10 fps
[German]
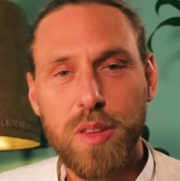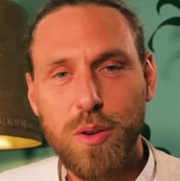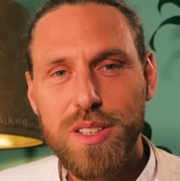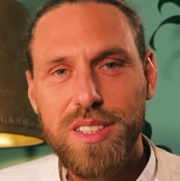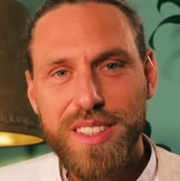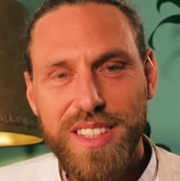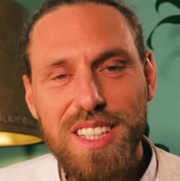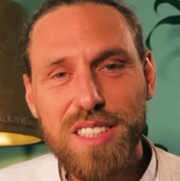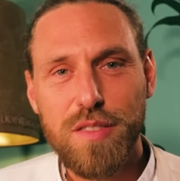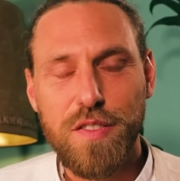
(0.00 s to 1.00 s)
Und
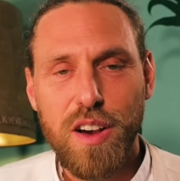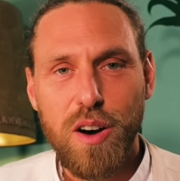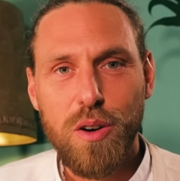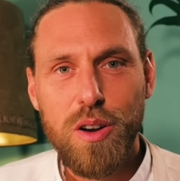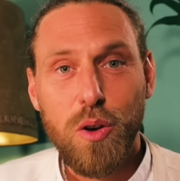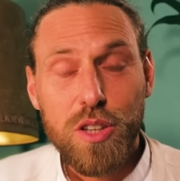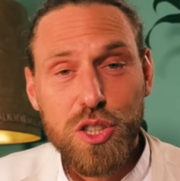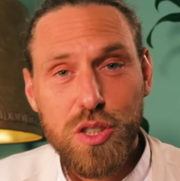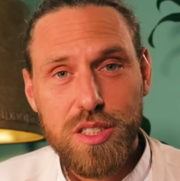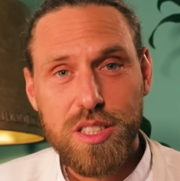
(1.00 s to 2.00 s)
diese Frau
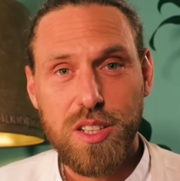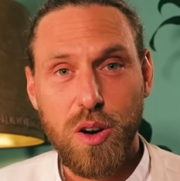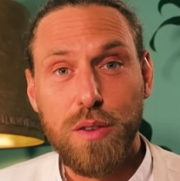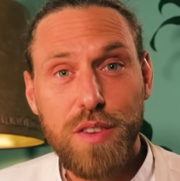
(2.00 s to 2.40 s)
unterstützt sich auch